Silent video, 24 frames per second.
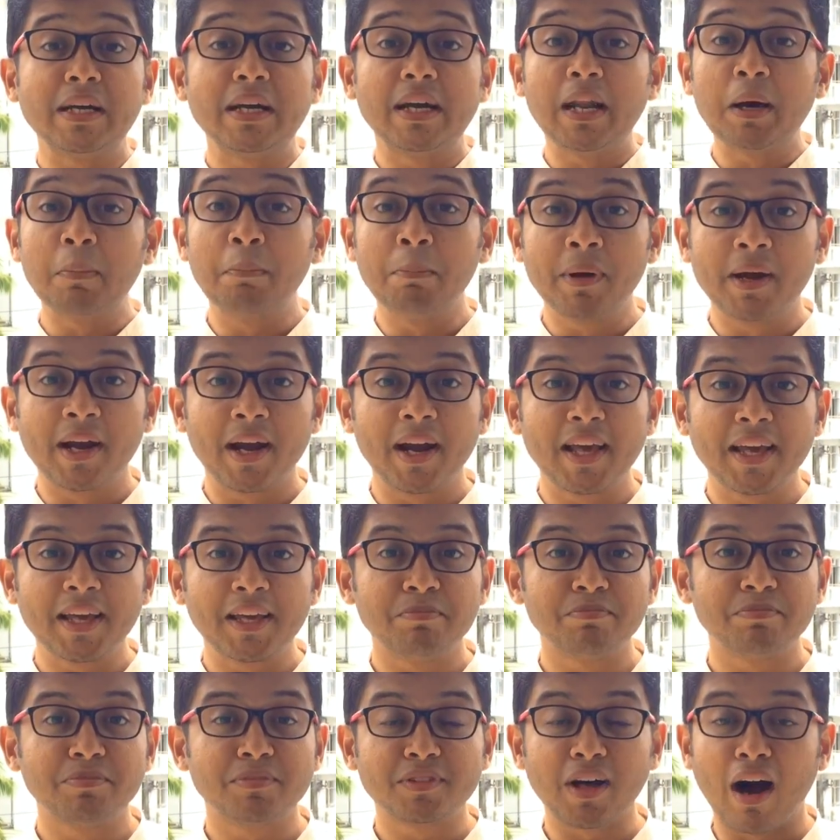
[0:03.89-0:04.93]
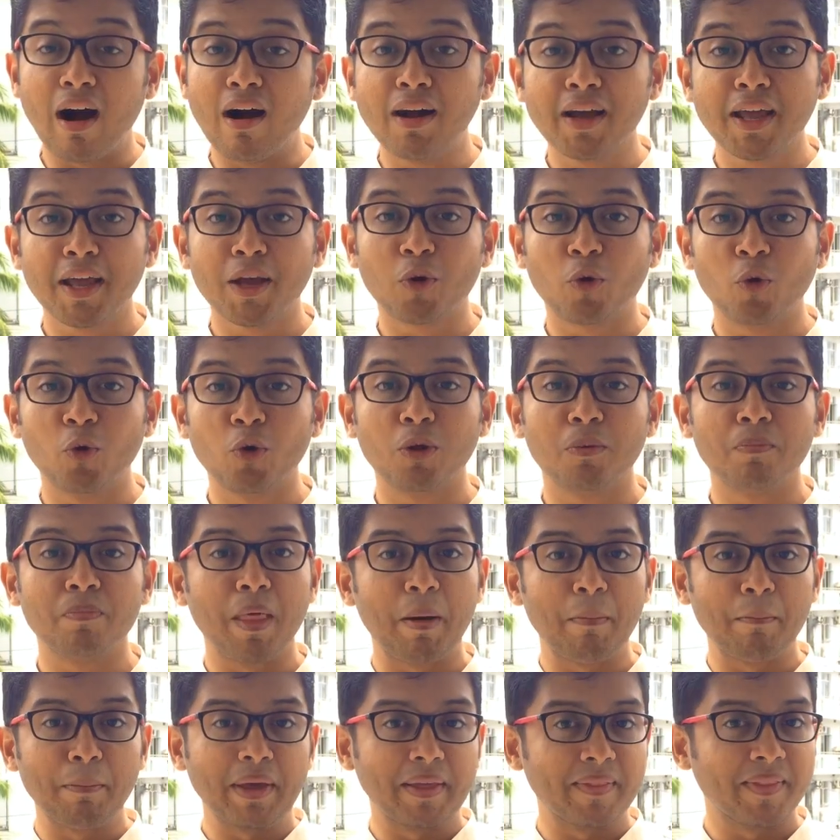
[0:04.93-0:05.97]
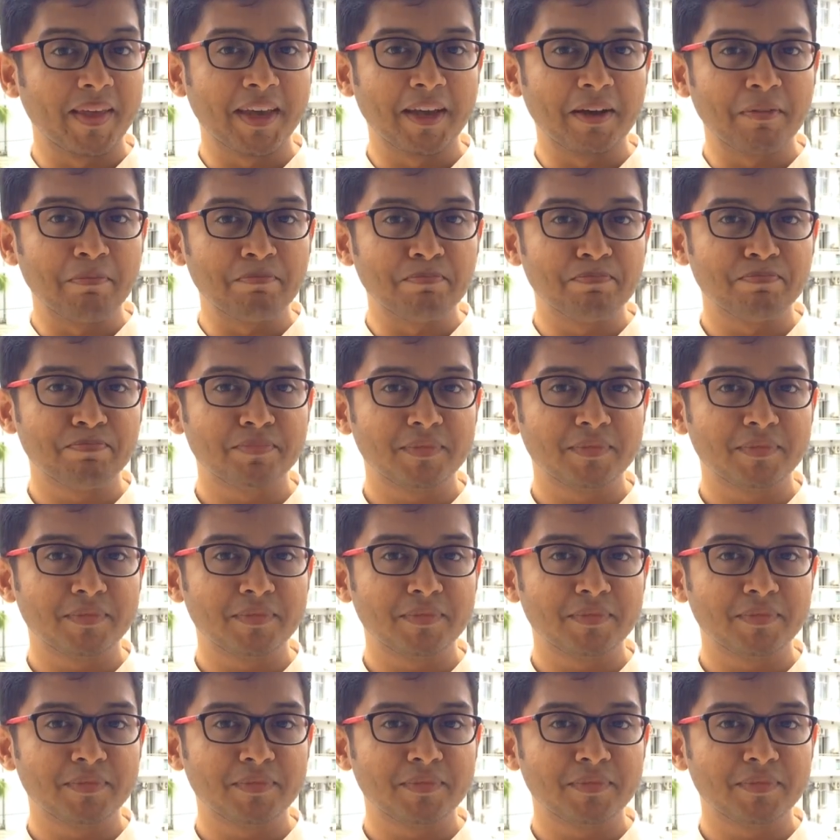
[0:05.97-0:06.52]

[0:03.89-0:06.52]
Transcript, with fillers: இழப்புகளையும் தாங்கிக் கொள்ளும் நம் இதயம்